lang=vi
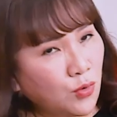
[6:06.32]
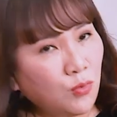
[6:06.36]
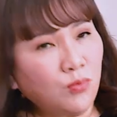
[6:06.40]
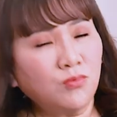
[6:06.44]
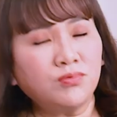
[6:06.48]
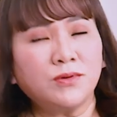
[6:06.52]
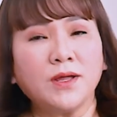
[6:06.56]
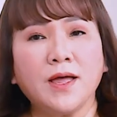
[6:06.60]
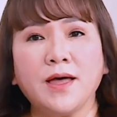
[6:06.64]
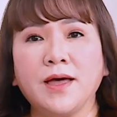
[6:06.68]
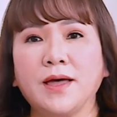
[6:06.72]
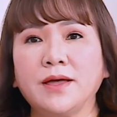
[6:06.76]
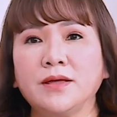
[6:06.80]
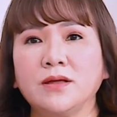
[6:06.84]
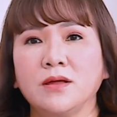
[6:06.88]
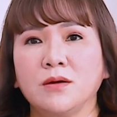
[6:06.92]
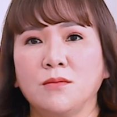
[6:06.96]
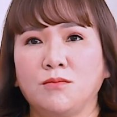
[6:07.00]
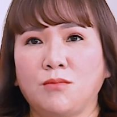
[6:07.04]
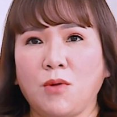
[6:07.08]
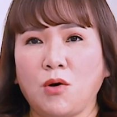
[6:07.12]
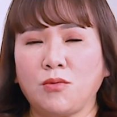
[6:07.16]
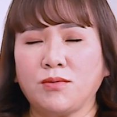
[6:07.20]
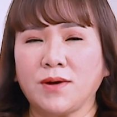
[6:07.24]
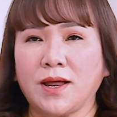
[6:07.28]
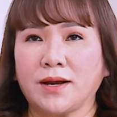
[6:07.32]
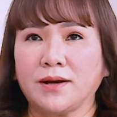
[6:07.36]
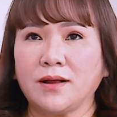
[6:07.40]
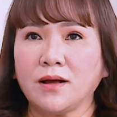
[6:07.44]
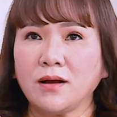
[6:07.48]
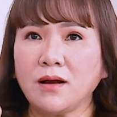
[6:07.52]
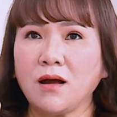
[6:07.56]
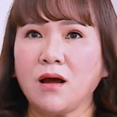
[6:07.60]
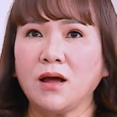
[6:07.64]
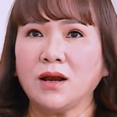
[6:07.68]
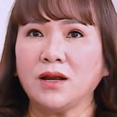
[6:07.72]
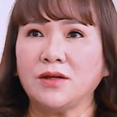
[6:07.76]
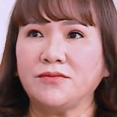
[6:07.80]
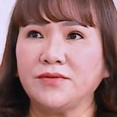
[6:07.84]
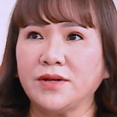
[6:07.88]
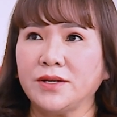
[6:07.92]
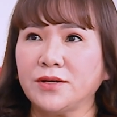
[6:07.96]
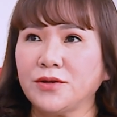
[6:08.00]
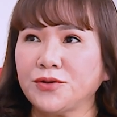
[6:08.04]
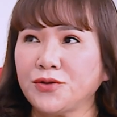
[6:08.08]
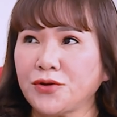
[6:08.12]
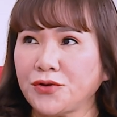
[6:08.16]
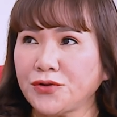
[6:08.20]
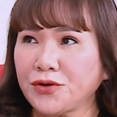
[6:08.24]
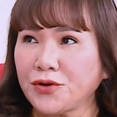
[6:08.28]
Đúng thế, một là nó khó là vì
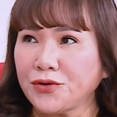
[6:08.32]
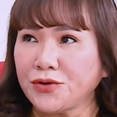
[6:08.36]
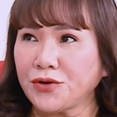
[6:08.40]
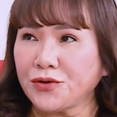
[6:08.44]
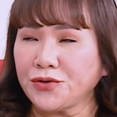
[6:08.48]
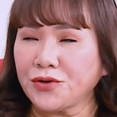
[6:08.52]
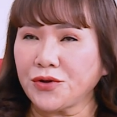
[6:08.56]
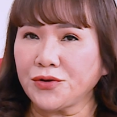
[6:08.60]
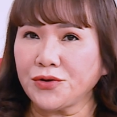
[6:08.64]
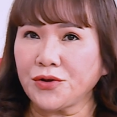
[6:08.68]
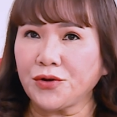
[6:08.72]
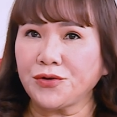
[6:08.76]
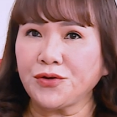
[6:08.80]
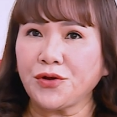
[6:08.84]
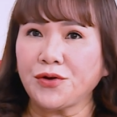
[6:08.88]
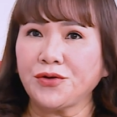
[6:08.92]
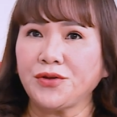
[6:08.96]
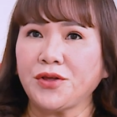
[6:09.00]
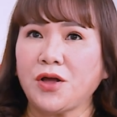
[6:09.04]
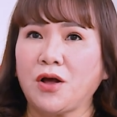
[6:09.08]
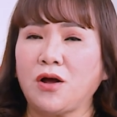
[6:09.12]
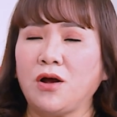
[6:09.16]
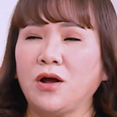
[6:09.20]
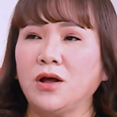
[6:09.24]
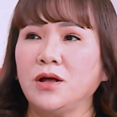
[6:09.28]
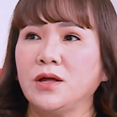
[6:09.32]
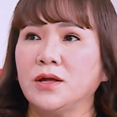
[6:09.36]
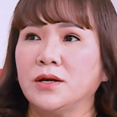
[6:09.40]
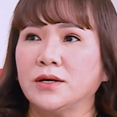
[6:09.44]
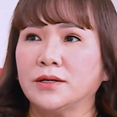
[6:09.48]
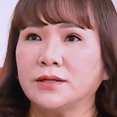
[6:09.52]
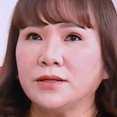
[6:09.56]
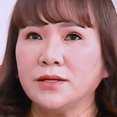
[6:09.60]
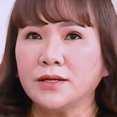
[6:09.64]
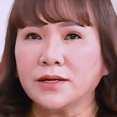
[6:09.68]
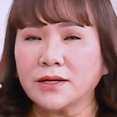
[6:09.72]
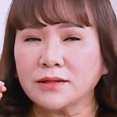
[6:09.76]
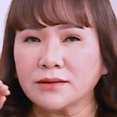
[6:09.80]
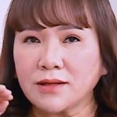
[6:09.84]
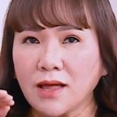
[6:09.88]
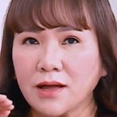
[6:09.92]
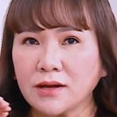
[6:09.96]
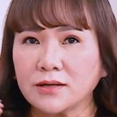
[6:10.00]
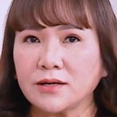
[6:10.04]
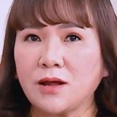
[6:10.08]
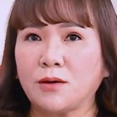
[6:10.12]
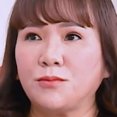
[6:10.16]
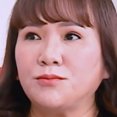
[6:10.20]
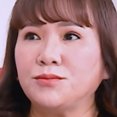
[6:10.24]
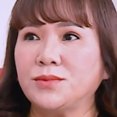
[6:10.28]
nó nhỏ, những cái
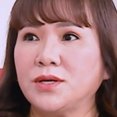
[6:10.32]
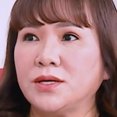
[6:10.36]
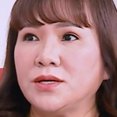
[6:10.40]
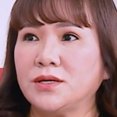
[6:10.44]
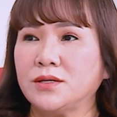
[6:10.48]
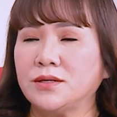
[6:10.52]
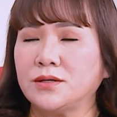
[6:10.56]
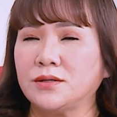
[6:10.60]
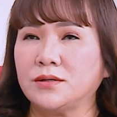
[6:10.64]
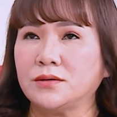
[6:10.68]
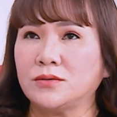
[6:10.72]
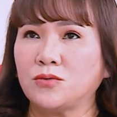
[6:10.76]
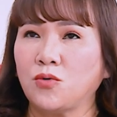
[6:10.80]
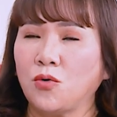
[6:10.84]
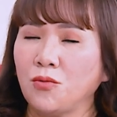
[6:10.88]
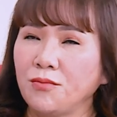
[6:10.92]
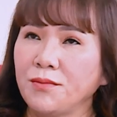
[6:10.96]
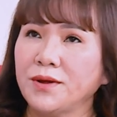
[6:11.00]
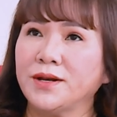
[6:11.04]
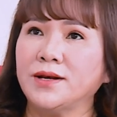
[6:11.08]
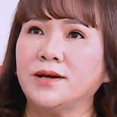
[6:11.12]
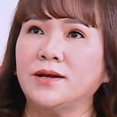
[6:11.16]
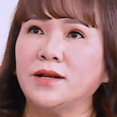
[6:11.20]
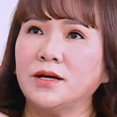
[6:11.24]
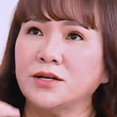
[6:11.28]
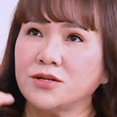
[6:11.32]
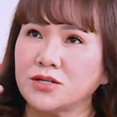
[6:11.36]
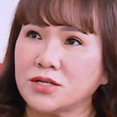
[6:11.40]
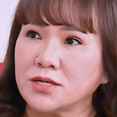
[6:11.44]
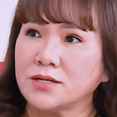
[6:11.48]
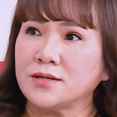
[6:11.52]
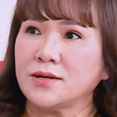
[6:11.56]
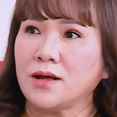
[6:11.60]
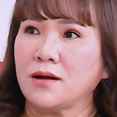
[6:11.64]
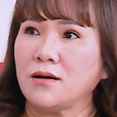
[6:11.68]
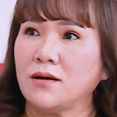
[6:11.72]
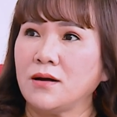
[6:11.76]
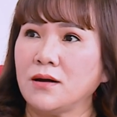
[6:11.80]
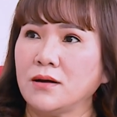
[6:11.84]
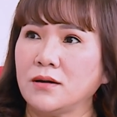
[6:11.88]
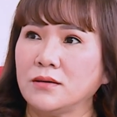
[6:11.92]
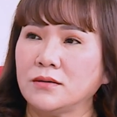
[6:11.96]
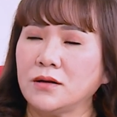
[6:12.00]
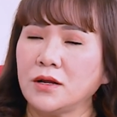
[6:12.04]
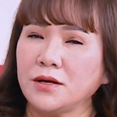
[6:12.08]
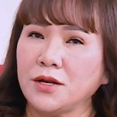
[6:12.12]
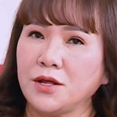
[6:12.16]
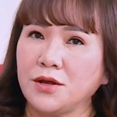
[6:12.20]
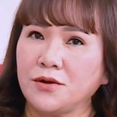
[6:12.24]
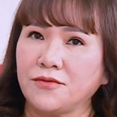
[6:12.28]
tác động gì của mình lên trên
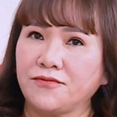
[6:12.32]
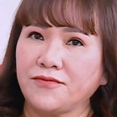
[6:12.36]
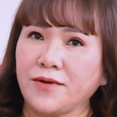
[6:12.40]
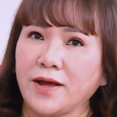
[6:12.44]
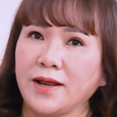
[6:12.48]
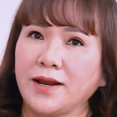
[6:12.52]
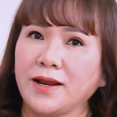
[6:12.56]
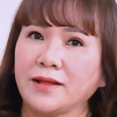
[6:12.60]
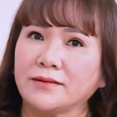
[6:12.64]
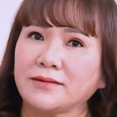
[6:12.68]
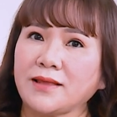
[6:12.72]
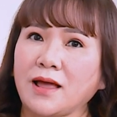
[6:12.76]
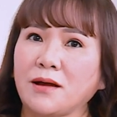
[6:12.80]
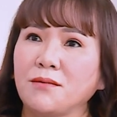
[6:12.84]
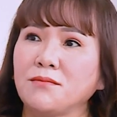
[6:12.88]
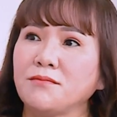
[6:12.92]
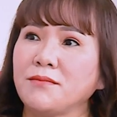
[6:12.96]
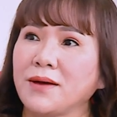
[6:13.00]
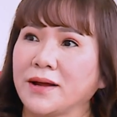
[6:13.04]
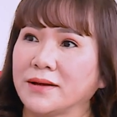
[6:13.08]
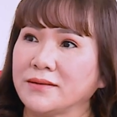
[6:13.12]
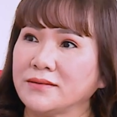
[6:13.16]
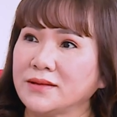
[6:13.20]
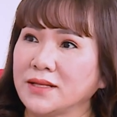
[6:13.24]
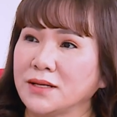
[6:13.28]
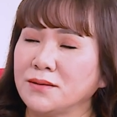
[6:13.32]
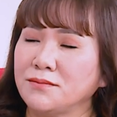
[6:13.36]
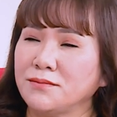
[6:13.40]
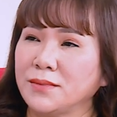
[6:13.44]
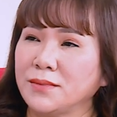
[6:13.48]
nó đều phải là tẳng mẳng tỉ